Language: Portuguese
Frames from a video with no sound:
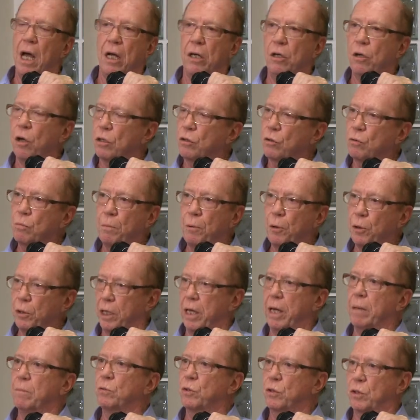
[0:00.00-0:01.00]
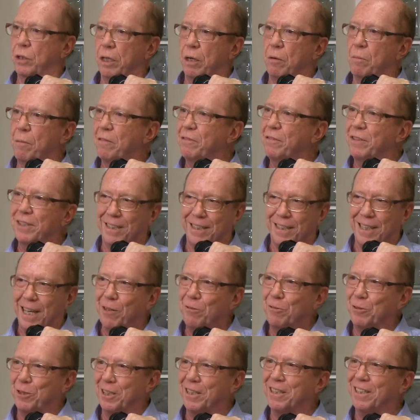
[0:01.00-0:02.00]
Nós não podemos ter uma
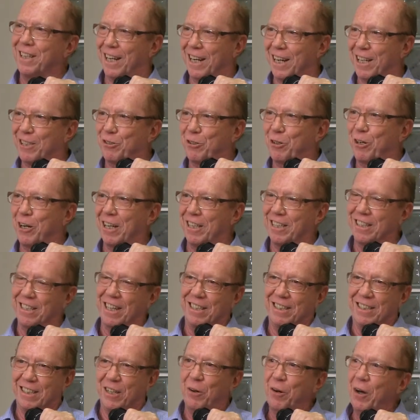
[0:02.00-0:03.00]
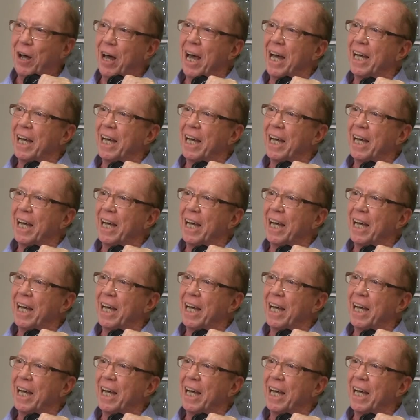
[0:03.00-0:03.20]
visão de internacionalização